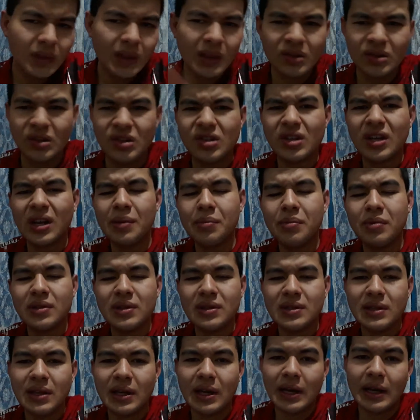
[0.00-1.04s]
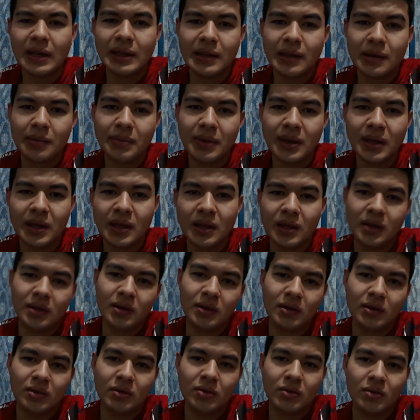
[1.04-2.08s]
a gente acabou de zerar aí também
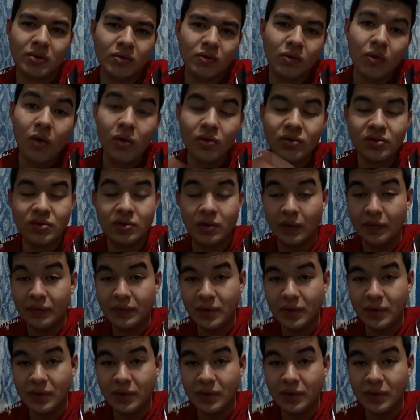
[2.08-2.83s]
Ghost of